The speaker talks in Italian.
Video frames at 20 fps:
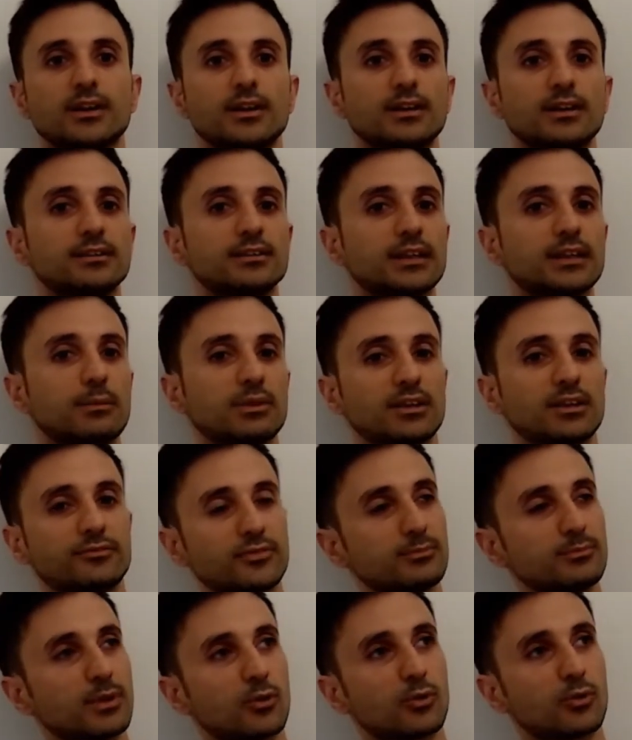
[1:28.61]
Il tema del
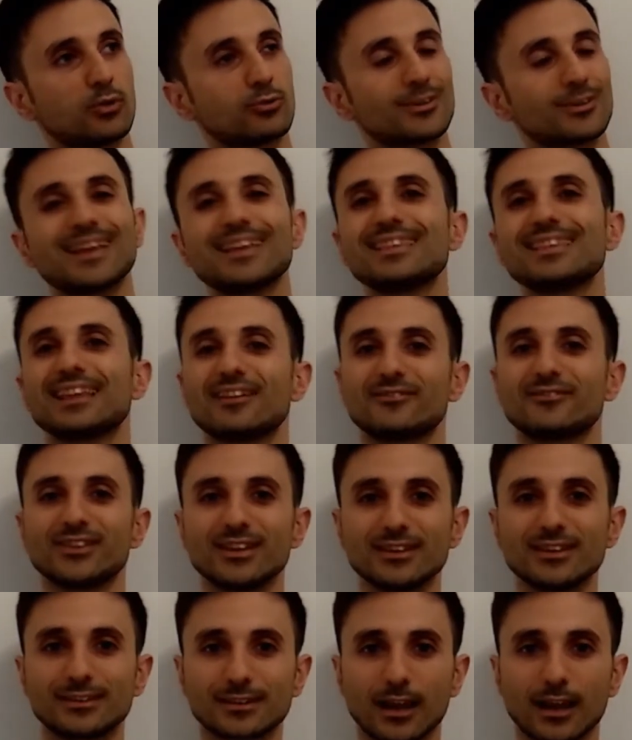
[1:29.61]
film è quello della
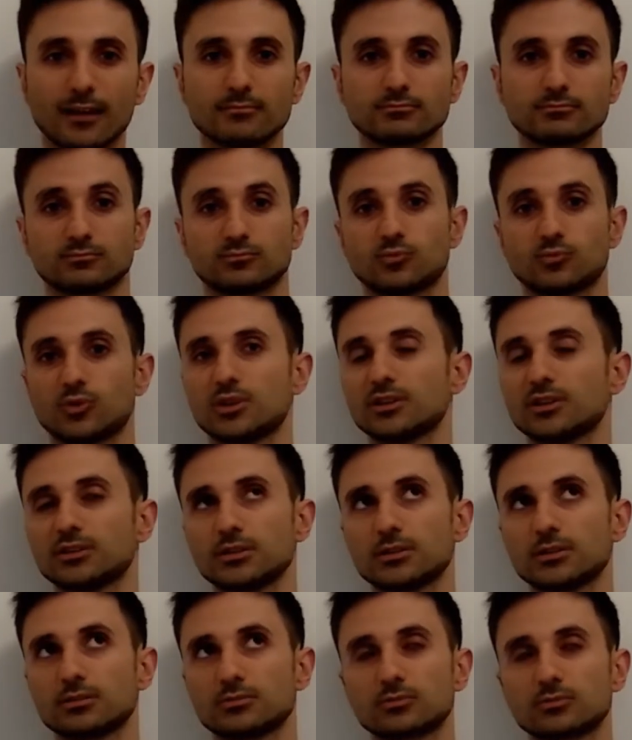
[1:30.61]
vita, quella
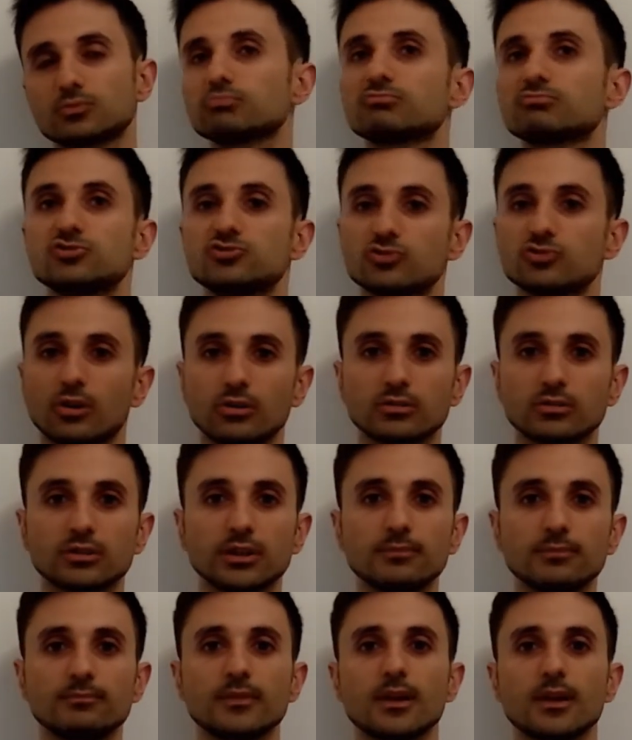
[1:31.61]
di tutti i
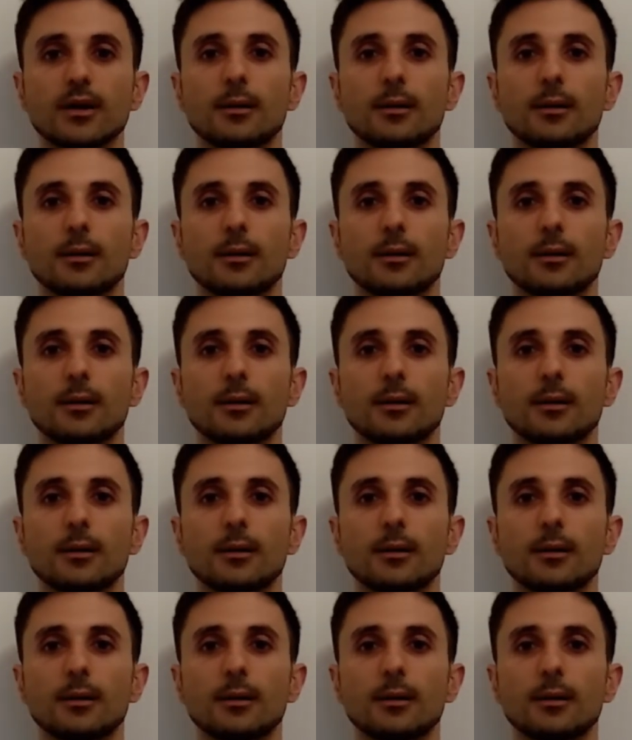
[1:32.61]
giorni,